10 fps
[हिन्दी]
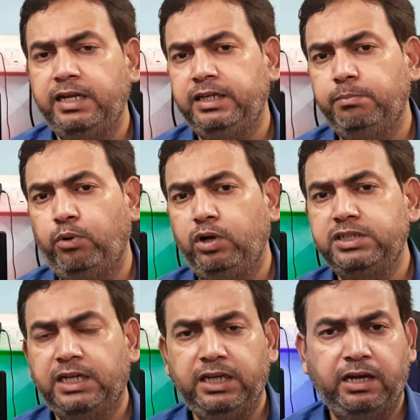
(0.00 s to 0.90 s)
यानी कि बहुत
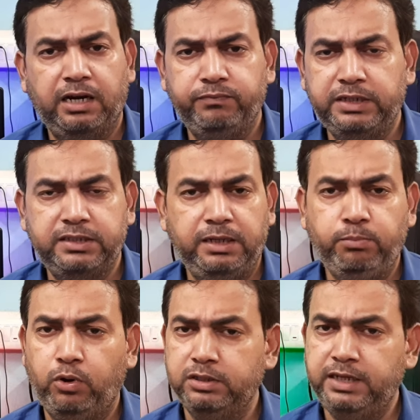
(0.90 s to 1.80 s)
ज़्यादा ग्राफिक्स नहीं
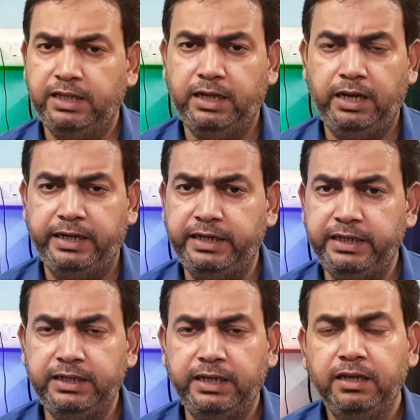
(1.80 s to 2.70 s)
बहुत ज़्यादा
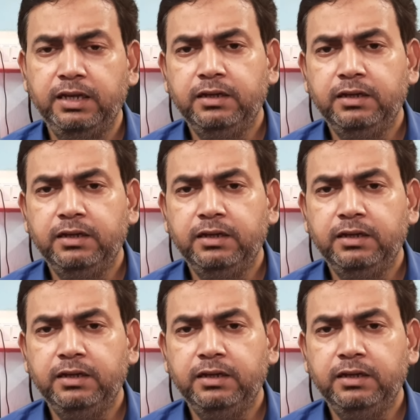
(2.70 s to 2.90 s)
एडिटिंग नहीं